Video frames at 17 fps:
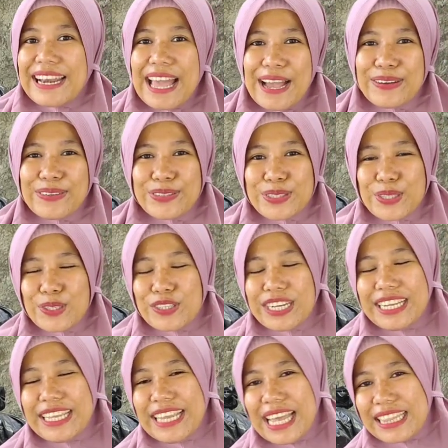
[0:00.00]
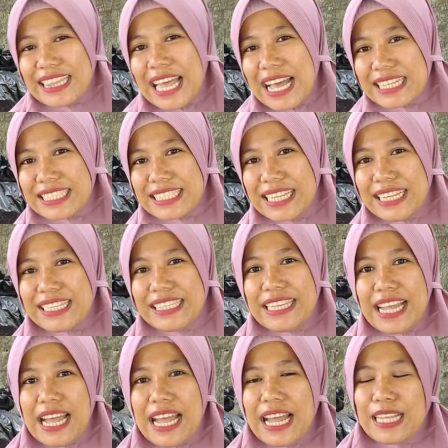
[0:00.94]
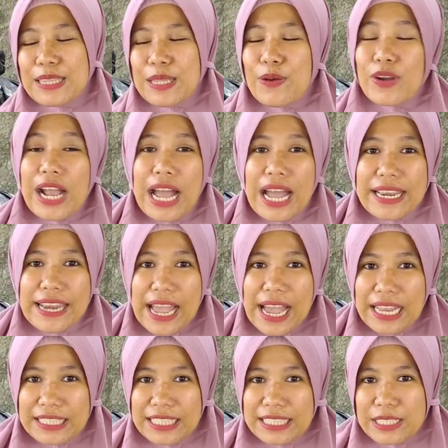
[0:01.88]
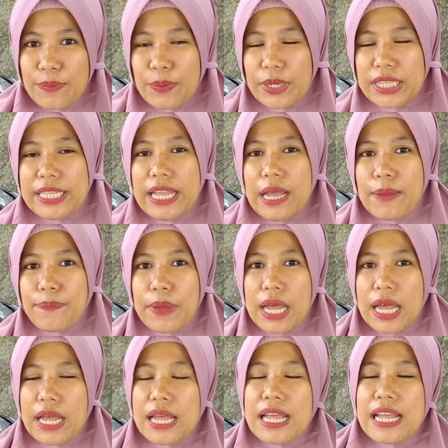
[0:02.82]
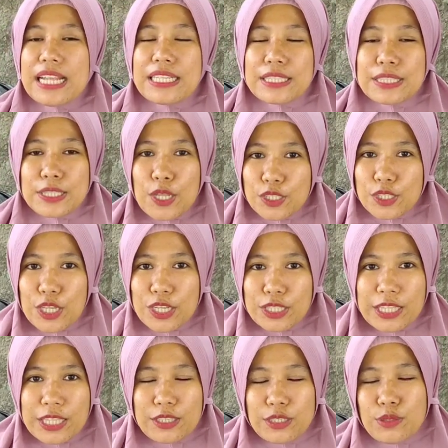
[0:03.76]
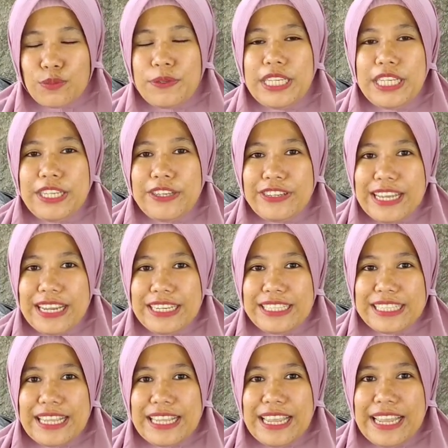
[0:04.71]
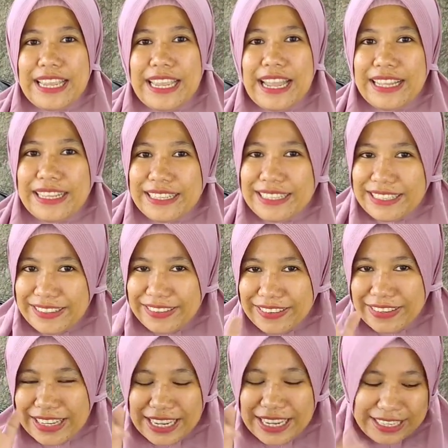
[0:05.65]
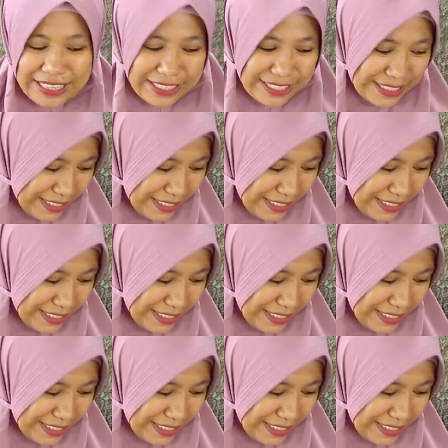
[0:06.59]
nah untuk lihat hasilnya atau keadaannya seperti apa tonton terus video dari saya ya oke okay